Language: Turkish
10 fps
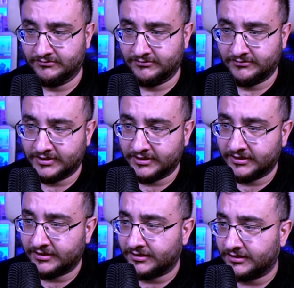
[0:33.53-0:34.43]

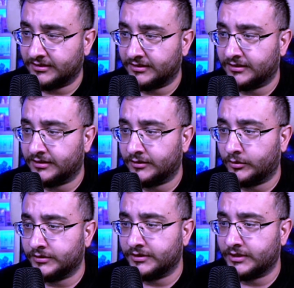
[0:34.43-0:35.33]
ee,
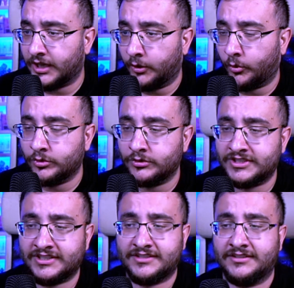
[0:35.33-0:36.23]
yani oyunun
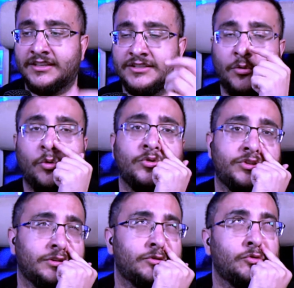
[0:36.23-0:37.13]
çıkışından işte
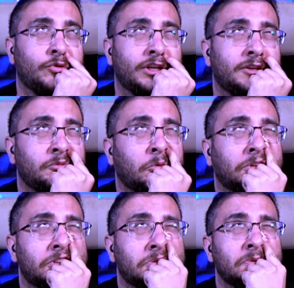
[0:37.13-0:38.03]
13 yıl sonra
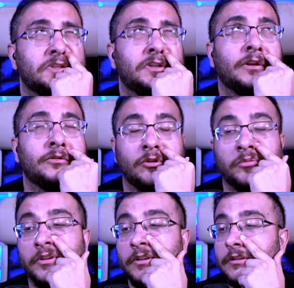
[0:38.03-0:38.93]
2010'da çıkmıştı diye
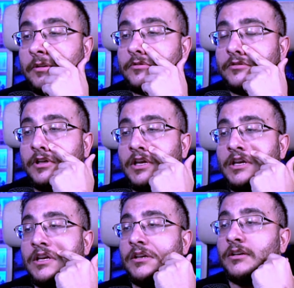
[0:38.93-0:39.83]
hatırlıyorum Red Dead Redemption.
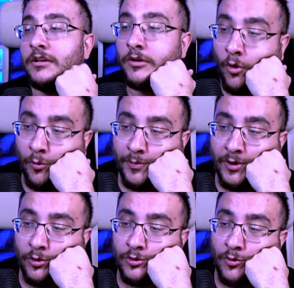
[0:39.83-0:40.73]

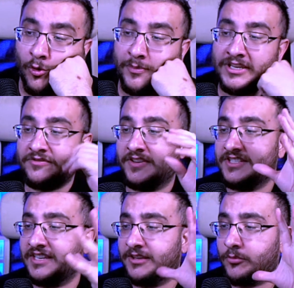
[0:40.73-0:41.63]
15 ee, ve
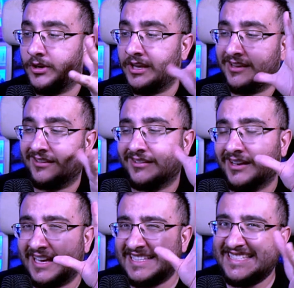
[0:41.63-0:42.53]
şeyde böyle
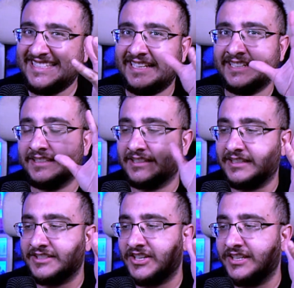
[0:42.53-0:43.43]
Haziran'ın
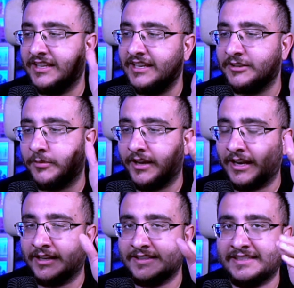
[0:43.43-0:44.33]
hani şeyinden
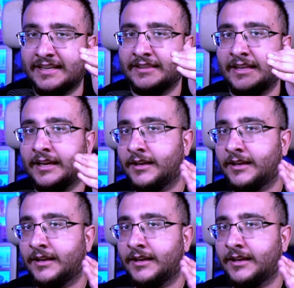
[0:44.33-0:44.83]
itibaren Haziran'la